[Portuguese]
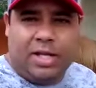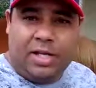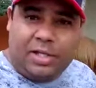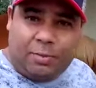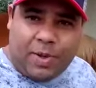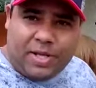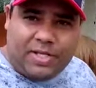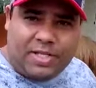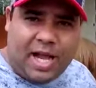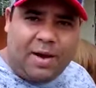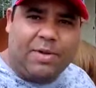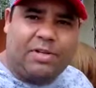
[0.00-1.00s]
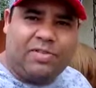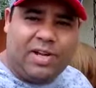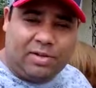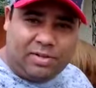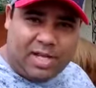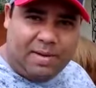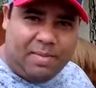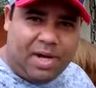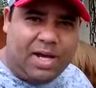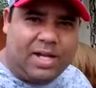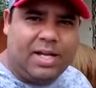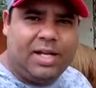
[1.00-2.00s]
Em especial esse final de
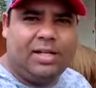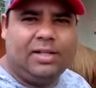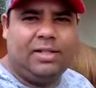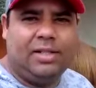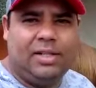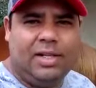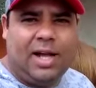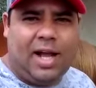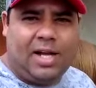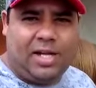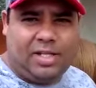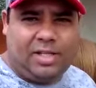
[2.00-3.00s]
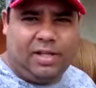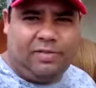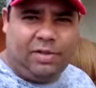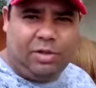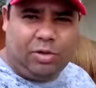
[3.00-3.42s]
semana, a gente teve